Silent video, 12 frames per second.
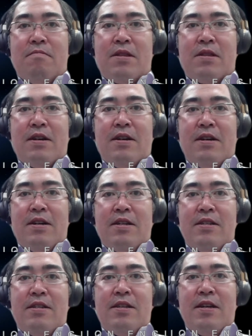また、
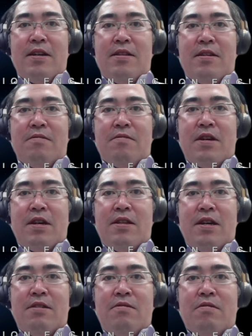1台あたりの最
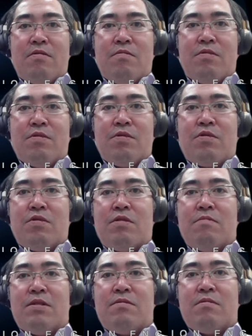大水力も増強
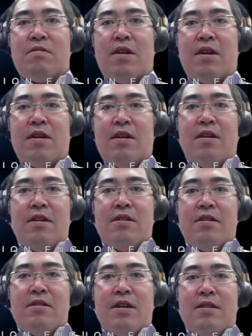しますので、
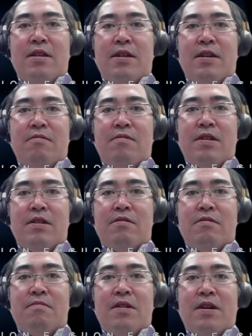3台で運転
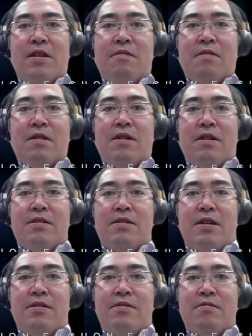する場合には
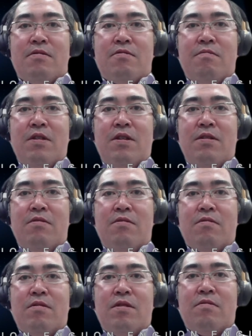
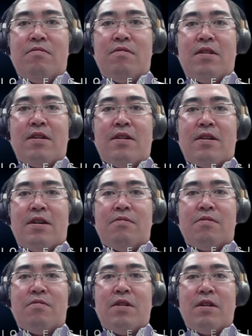36mN での運転が可
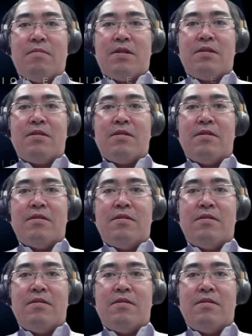能となります。